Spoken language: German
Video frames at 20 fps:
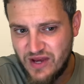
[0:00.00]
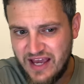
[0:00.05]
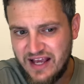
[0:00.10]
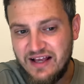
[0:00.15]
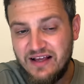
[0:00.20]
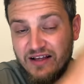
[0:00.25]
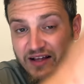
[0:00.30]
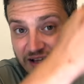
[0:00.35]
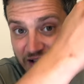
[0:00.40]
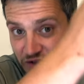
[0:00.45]

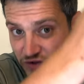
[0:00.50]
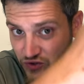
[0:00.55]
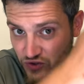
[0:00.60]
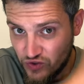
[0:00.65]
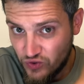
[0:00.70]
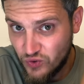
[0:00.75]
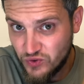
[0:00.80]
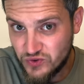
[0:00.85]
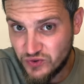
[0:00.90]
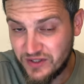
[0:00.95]
eng
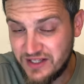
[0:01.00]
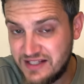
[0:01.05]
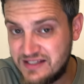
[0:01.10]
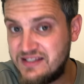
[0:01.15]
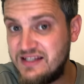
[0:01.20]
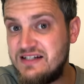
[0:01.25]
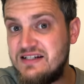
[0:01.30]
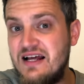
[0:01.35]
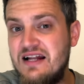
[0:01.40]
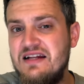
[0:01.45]
strukturiert
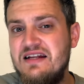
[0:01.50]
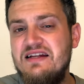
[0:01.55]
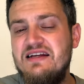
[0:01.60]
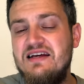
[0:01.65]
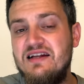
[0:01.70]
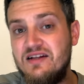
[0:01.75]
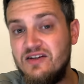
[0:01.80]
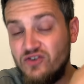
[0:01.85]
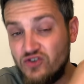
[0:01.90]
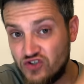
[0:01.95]
sind, dann in
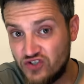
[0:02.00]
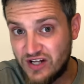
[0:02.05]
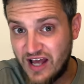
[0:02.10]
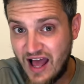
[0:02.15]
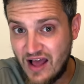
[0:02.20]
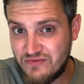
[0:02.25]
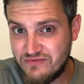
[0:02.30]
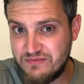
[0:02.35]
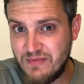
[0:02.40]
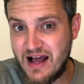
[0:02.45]
ihren
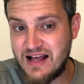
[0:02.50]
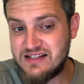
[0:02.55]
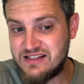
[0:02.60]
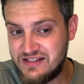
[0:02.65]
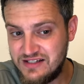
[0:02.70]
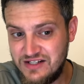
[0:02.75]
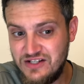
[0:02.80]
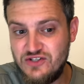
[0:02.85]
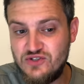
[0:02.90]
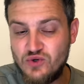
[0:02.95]

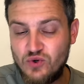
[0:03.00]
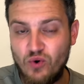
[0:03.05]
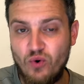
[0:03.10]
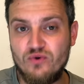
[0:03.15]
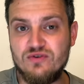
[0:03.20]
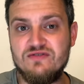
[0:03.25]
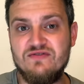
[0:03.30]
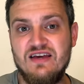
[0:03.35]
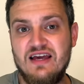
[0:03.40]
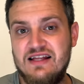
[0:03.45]
Strafmaßen nicht so
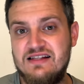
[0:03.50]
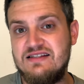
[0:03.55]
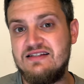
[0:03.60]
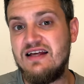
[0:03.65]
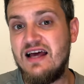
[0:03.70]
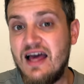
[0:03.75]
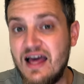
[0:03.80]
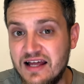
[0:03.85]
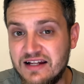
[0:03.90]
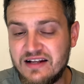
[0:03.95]
groß wie
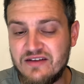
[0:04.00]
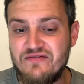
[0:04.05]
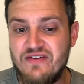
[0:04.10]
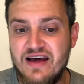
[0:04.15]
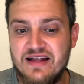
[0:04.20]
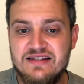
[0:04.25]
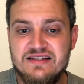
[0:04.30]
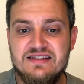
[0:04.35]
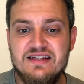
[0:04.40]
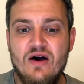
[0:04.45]
jetzt, dann
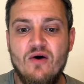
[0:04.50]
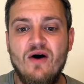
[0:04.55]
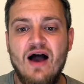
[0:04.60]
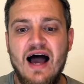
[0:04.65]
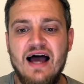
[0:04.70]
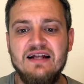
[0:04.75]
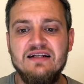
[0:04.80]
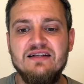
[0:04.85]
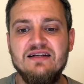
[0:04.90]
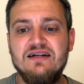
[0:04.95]
werden sie auch
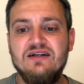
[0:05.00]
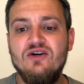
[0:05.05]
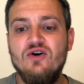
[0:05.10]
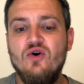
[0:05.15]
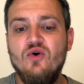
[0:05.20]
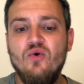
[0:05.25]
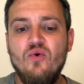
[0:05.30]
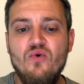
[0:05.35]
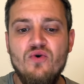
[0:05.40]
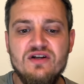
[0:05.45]
andere
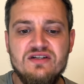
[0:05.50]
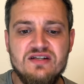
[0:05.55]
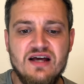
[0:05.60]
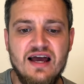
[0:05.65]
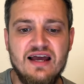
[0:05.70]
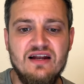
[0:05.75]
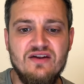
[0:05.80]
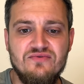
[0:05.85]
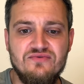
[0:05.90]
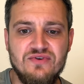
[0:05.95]

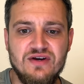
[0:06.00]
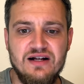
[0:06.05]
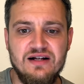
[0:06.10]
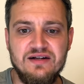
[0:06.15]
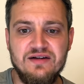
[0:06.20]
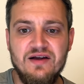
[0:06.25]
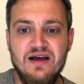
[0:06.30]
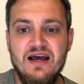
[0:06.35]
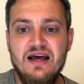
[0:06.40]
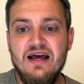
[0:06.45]
Urteile
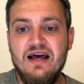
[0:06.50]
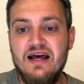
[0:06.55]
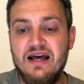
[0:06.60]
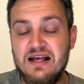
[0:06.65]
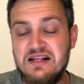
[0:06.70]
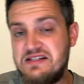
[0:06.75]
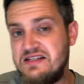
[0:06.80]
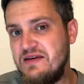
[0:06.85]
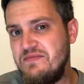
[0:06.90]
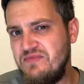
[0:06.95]
fällen.
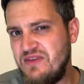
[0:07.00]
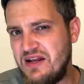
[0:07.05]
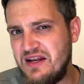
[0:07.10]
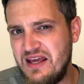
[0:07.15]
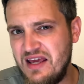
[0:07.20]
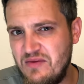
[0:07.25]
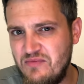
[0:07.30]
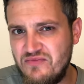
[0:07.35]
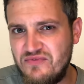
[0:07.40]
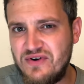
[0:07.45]
Es gibt dann
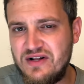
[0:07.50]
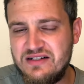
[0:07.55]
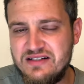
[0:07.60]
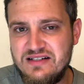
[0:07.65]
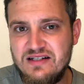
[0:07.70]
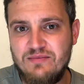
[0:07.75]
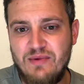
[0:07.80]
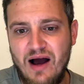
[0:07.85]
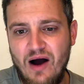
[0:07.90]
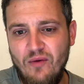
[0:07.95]
ebenfalls
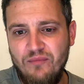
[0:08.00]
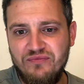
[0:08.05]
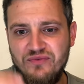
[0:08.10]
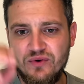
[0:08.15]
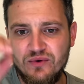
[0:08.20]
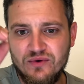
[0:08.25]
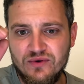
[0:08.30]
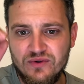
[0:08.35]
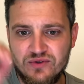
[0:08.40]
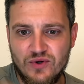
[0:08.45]
die
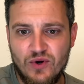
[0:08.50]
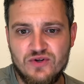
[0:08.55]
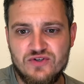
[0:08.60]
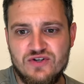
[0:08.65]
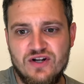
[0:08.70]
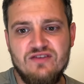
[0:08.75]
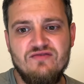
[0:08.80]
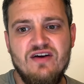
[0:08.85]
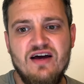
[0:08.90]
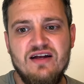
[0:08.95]
Behauptung,
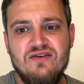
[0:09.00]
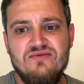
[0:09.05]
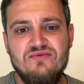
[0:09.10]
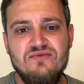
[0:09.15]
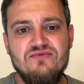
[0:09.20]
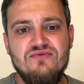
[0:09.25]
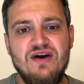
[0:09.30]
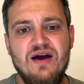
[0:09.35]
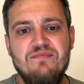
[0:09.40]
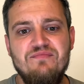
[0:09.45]
Deutschland werde
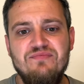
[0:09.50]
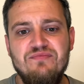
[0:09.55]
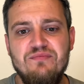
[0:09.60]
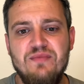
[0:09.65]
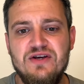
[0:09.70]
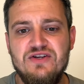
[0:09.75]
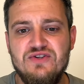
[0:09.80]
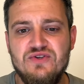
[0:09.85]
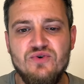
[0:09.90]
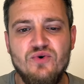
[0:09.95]
von fremden
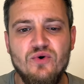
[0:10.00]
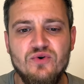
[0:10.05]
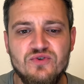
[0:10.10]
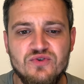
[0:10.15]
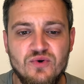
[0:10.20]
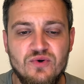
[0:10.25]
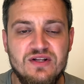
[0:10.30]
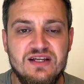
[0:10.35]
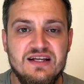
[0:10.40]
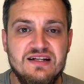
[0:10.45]
Mächten
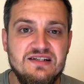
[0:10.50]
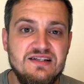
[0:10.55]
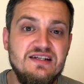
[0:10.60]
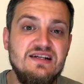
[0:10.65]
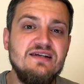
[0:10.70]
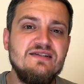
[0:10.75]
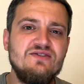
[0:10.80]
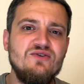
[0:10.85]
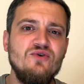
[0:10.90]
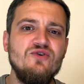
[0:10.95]
kontrolliert, die
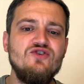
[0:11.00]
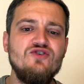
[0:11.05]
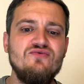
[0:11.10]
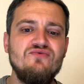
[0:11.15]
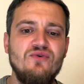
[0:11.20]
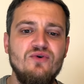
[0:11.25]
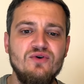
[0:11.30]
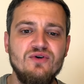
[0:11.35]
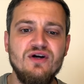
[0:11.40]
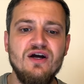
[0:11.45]
das deutsche
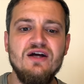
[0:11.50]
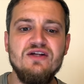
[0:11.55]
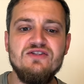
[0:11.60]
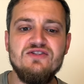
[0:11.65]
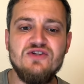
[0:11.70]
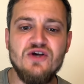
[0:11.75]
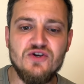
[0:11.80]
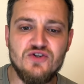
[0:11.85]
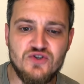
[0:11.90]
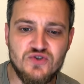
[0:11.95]
Volk
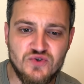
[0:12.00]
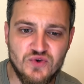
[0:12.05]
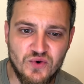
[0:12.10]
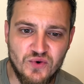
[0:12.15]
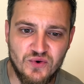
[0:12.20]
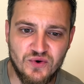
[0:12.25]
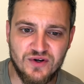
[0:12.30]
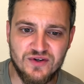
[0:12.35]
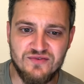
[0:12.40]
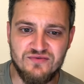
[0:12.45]

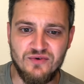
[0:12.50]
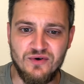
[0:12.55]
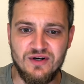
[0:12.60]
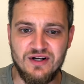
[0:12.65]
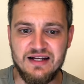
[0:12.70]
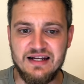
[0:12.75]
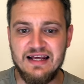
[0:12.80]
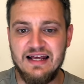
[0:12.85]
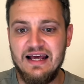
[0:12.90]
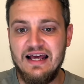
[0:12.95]
zerstören
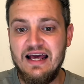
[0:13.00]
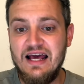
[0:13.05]
wollen.